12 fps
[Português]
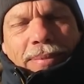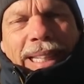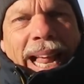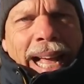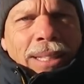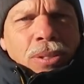
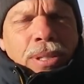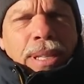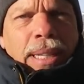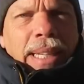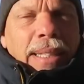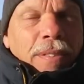lados
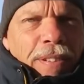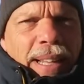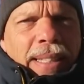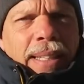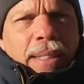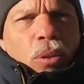sim que
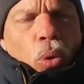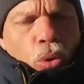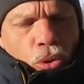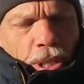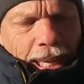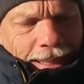defendem,
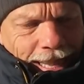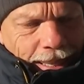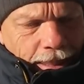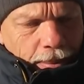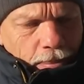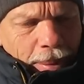outros que
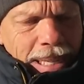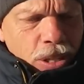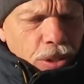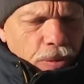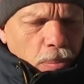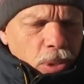atacam. Mas
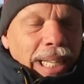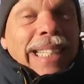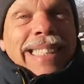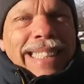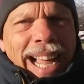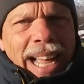nós vamos
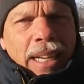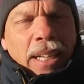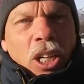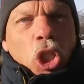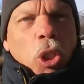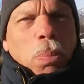tentar
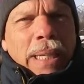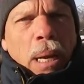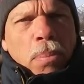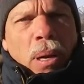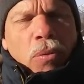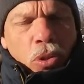
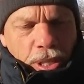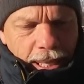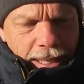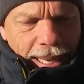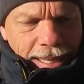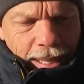explicar para
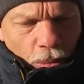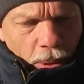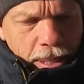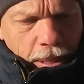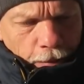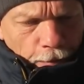vocês a
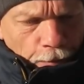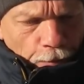situação.